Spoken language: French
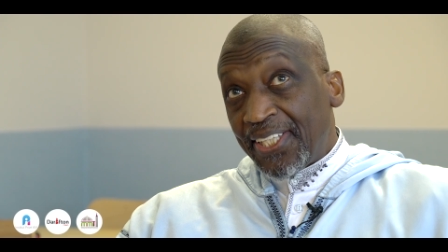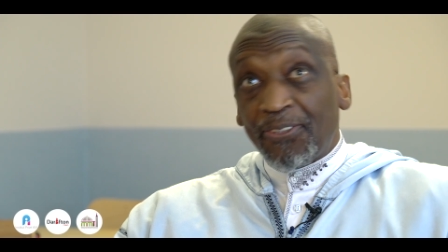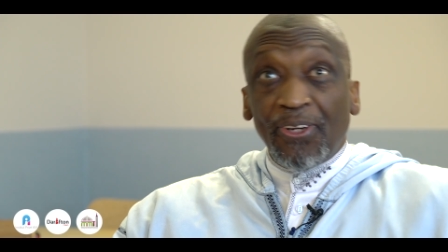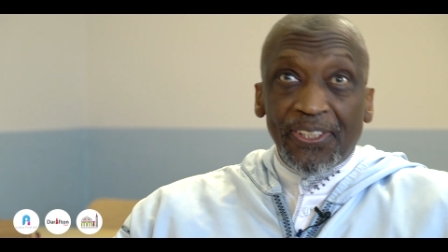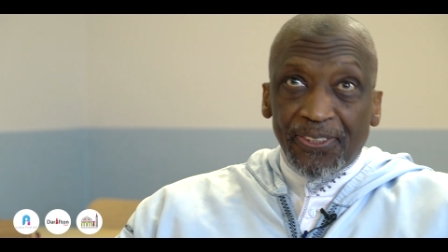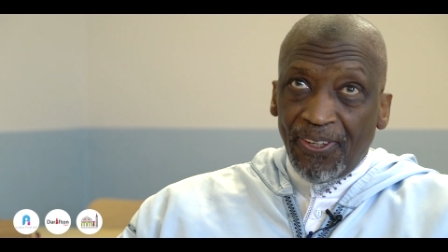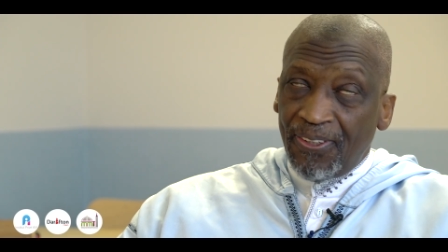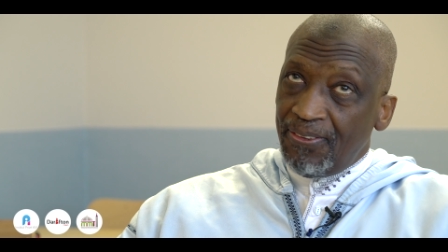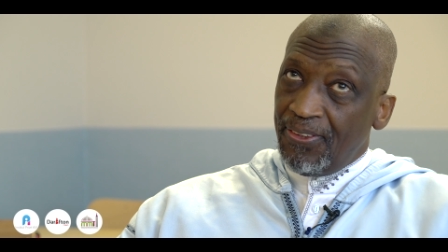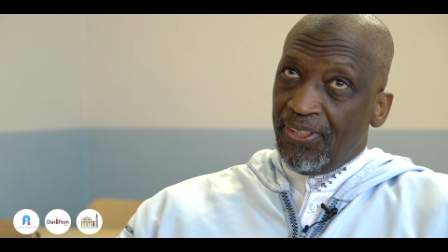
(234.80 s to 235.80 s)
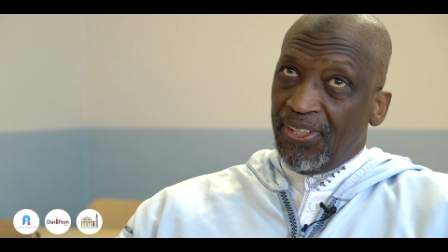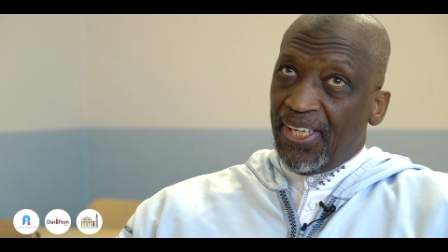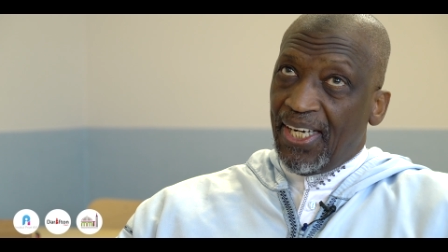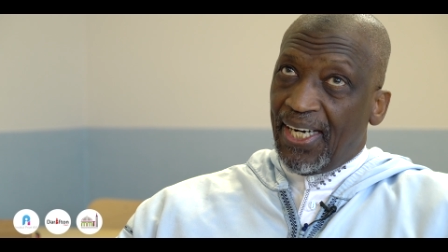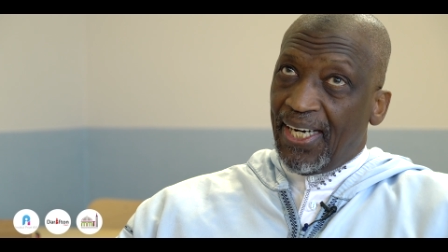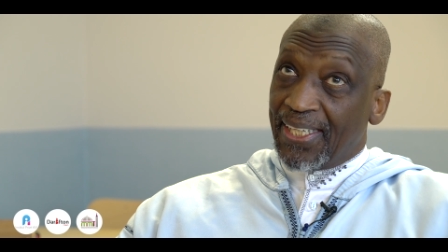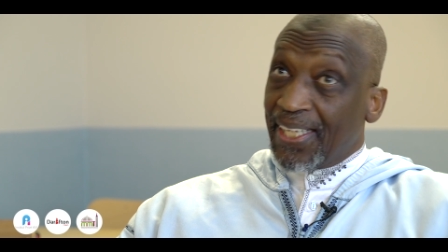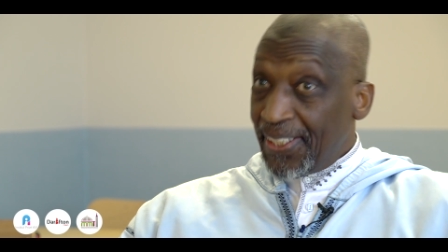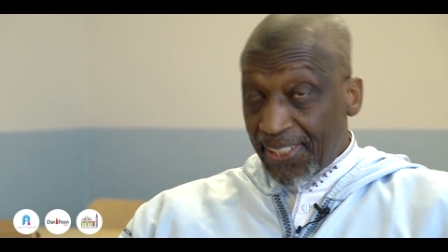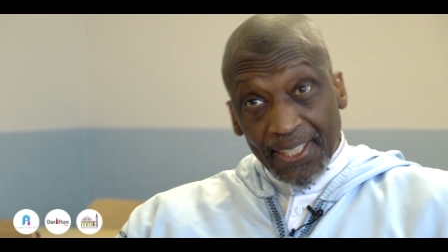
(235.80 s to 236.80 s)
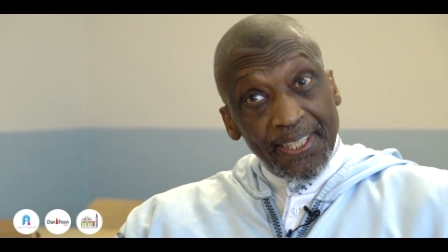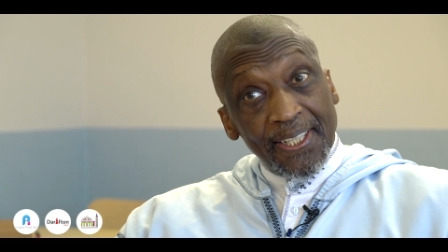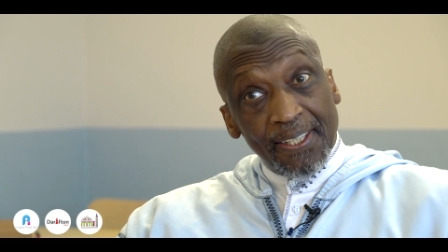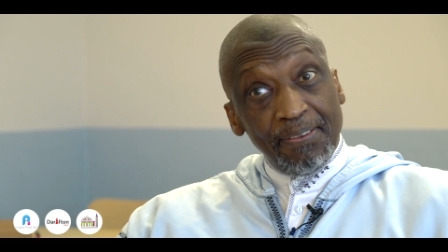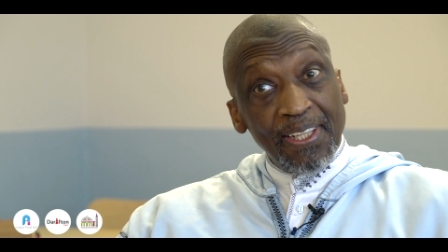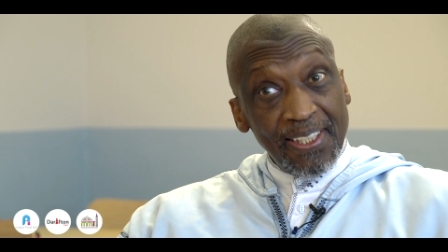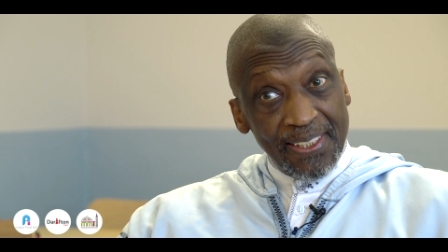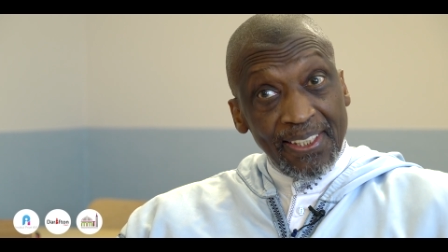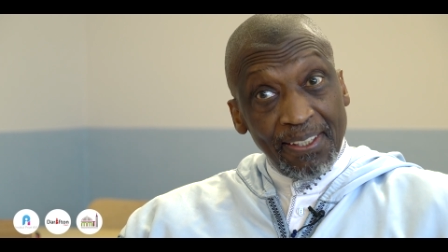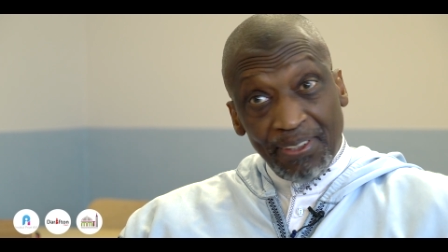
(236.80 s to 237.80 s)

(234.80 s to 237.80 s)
qui sont les seuls à craindre Allah, comme Allah dit,